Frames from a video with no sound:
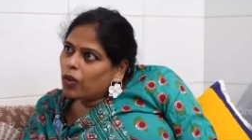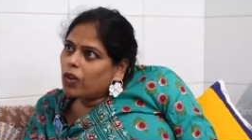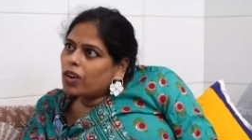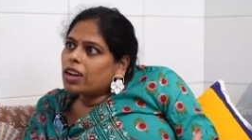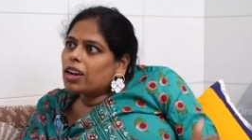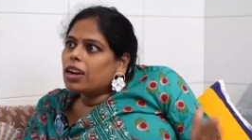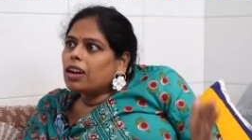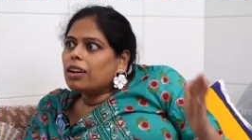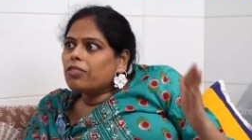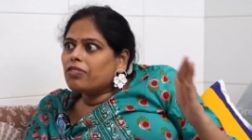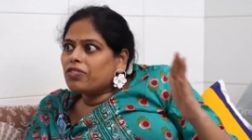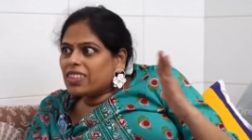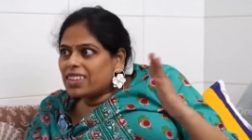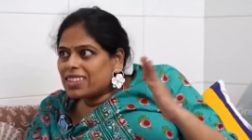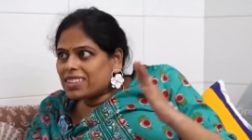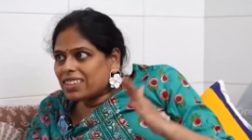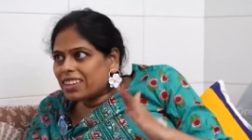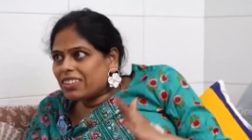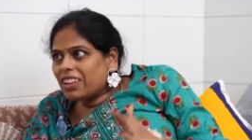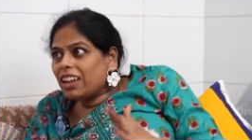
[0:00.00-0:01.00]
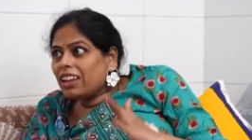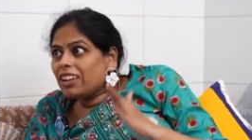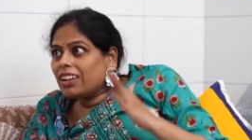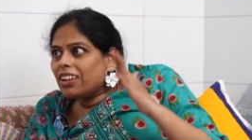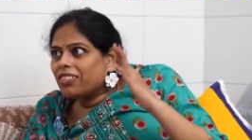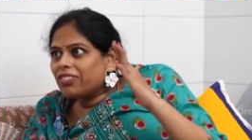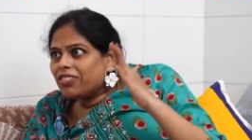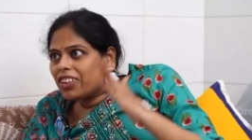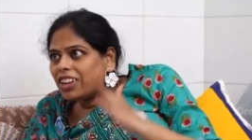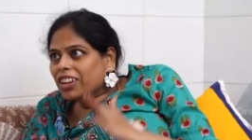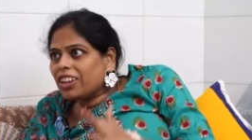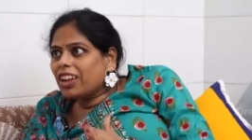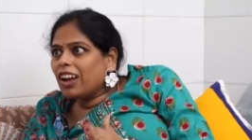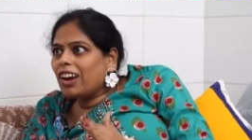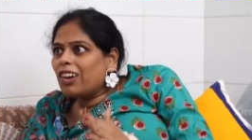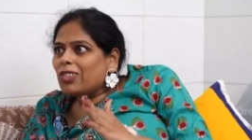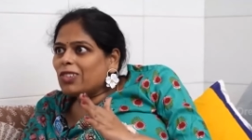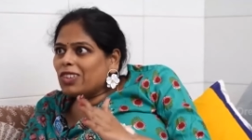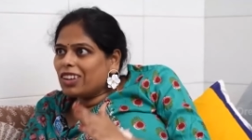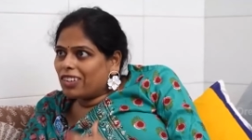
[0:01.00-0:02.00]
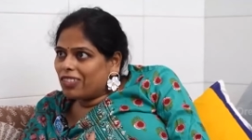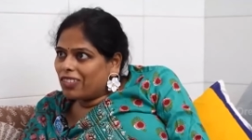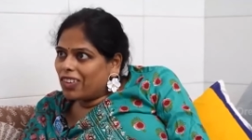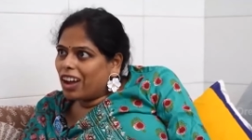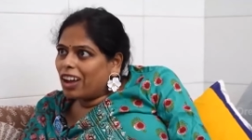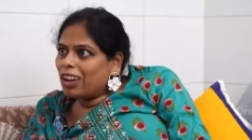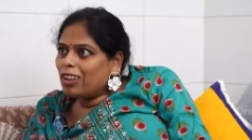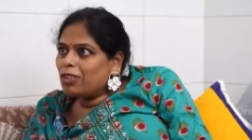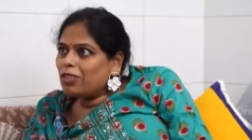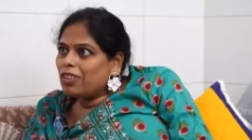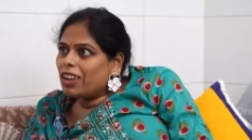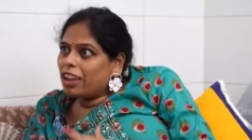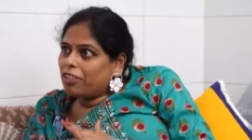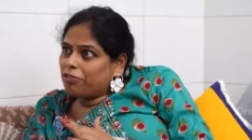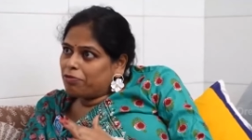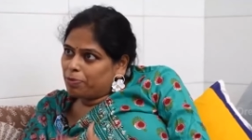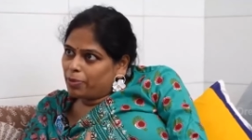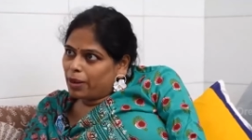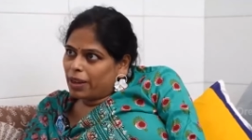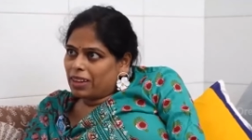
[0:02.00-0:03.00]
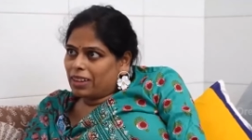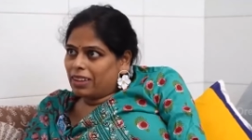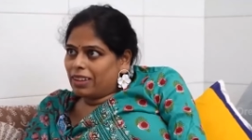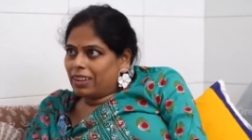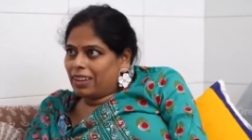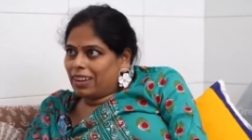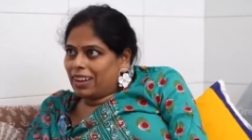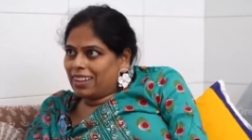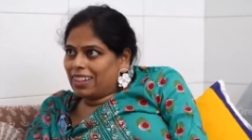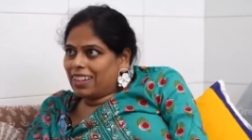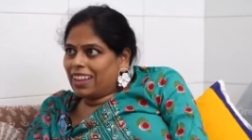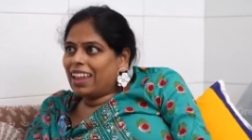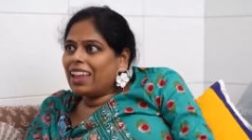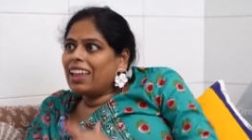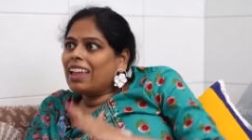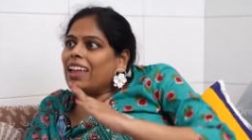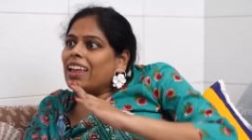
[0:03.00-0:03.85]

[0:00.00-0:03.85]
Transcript: ఒక ఫిజికల్గా ఫిట్గా ఉన్న వాళ్ళు లైఫ్ పార్ట్నర్ అయితే